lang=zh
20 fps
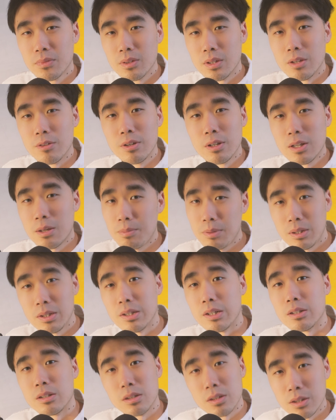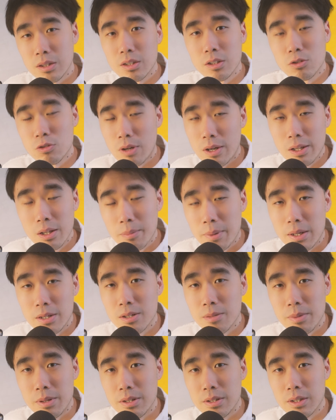因为它毕竟也就是一个专业的拍
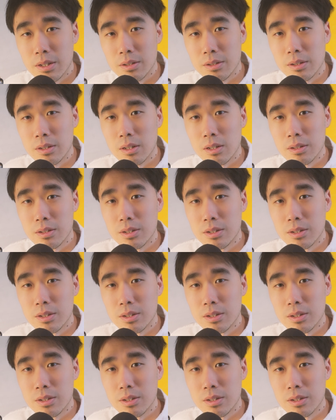摄变的相机了。